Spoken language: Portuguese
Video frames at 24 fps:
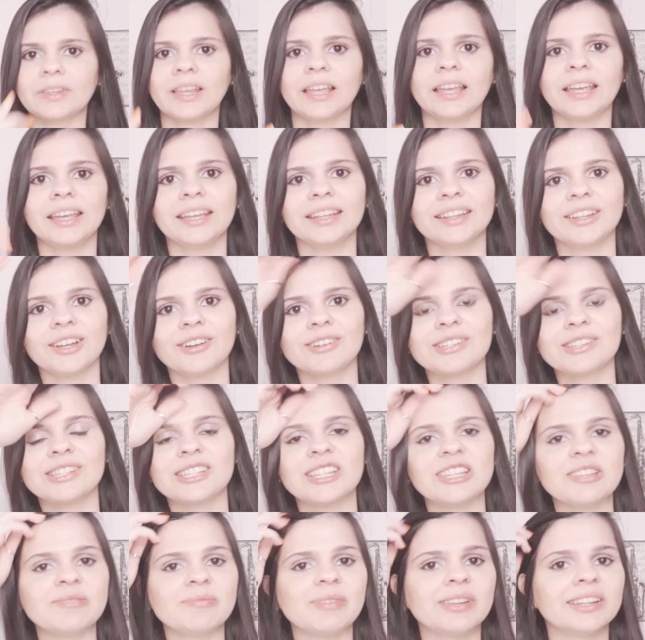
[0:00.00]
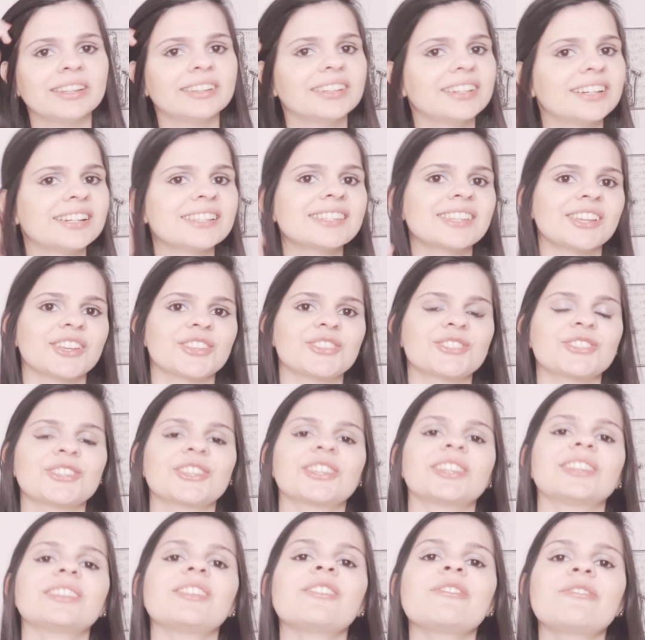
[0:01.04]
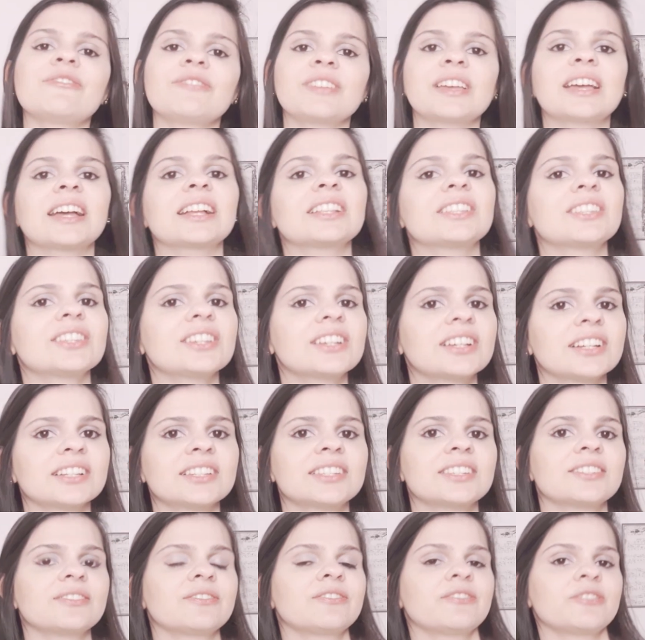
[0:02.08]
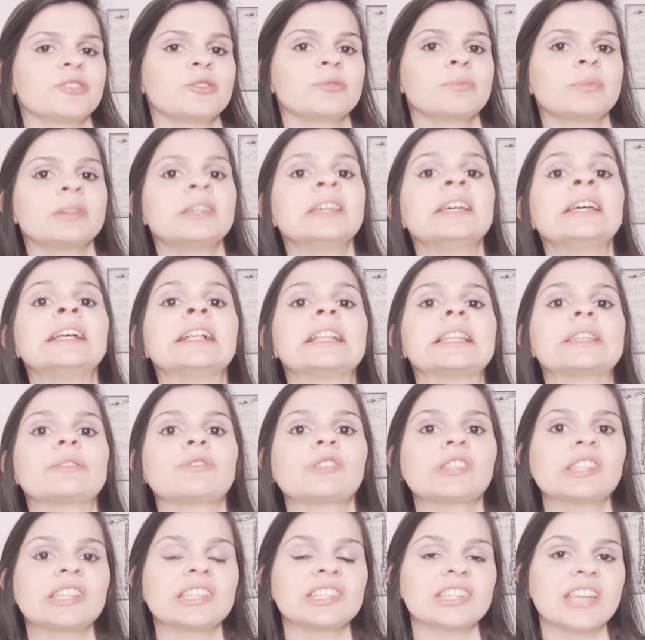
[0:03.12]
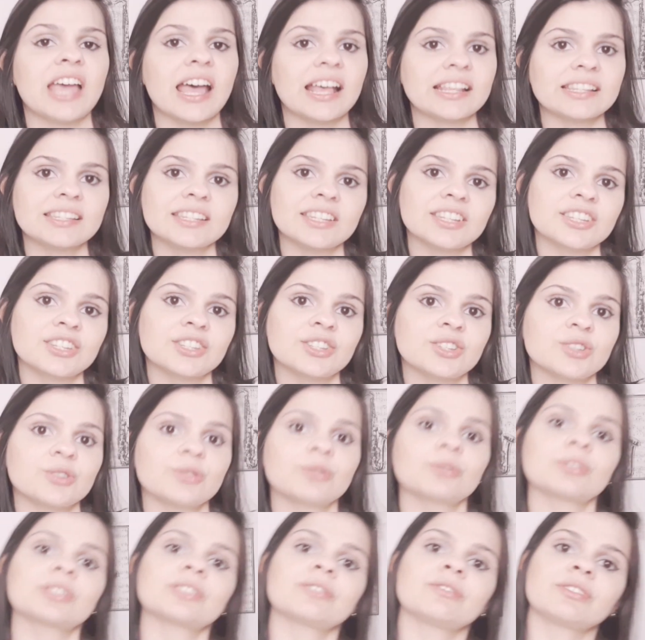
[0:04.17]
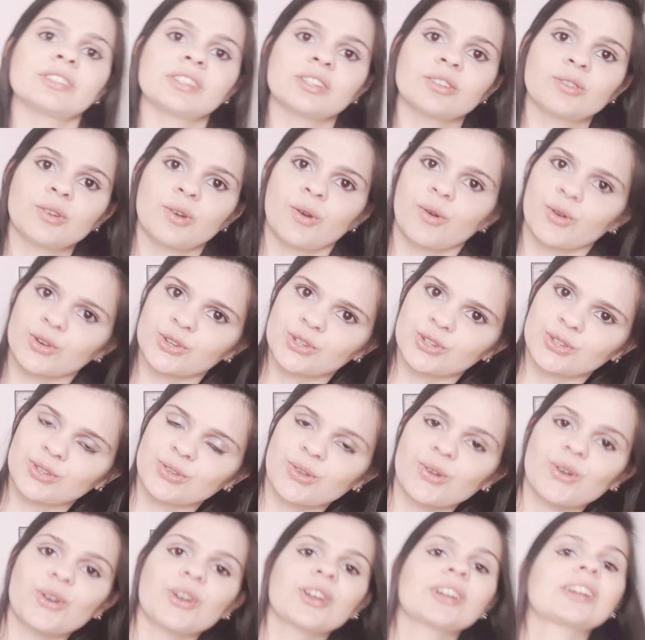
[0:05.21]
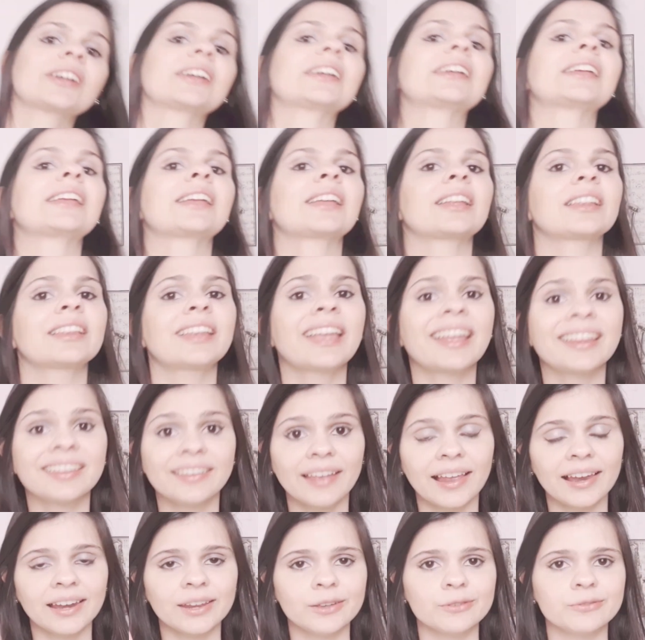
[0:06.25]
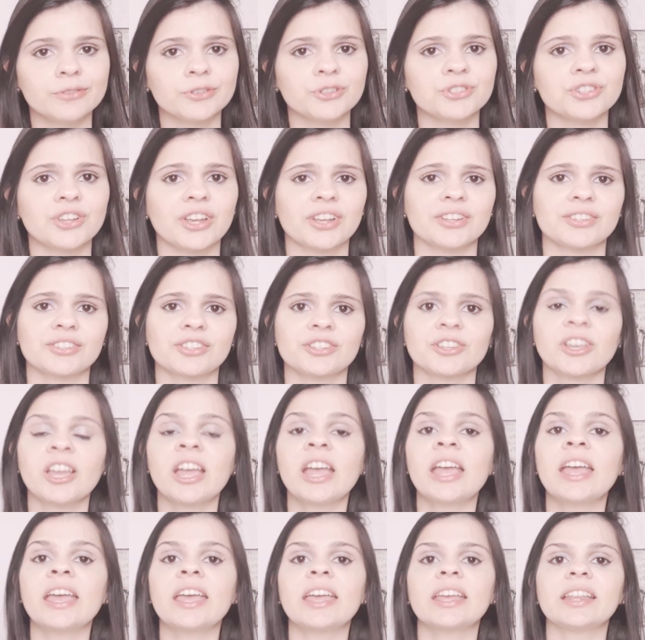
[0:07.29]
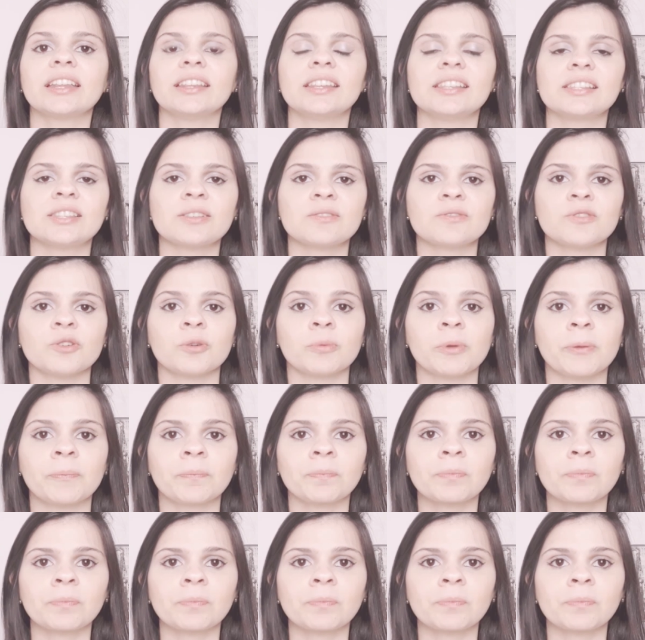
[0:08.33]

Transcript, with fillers: Então, assim, é bem interessante. Então, fica a dica de filme. Se você já assistiu, se você gostou, tem até livro, gente, desse filme.